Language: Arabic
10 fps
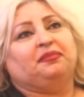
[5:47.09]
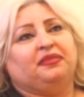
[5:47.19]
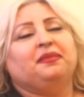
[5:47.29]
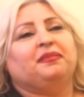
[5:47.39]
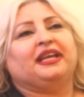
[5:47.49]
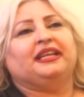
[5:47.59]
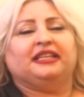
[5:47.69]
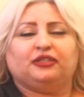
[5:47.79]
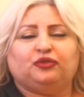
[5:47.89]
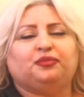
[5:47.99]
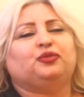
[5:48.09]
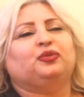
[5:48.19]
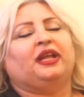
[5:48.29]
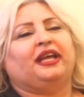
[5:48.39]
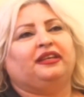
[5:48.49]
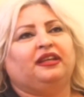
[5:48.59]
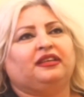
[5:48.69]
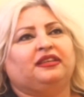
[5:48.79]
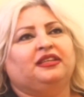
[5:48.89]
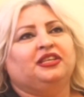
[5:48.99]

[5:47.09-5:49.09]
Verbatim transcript: بهمك الناس شو بتقول عنك،